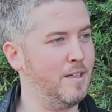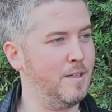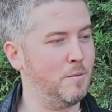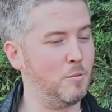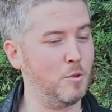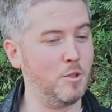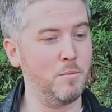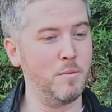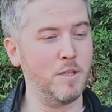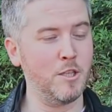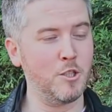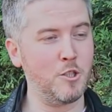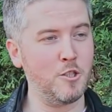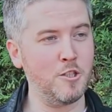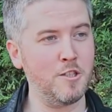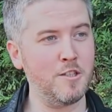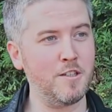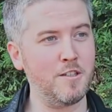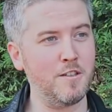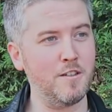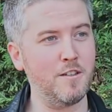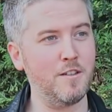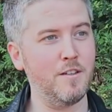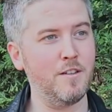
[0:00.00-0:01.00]
Mon
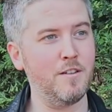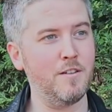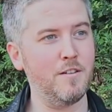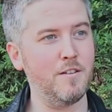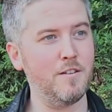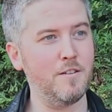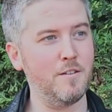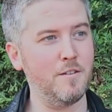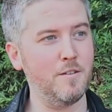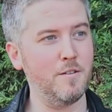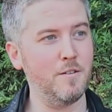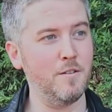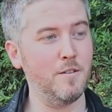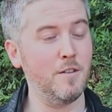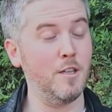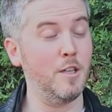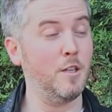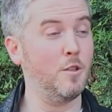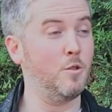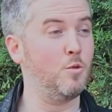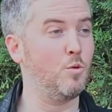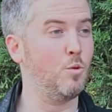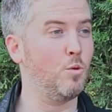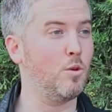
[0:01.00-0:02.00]
imageur
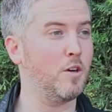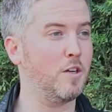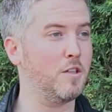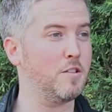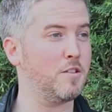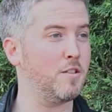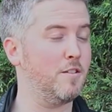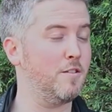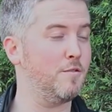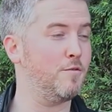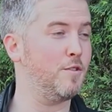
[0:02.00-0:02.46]
est tout récent,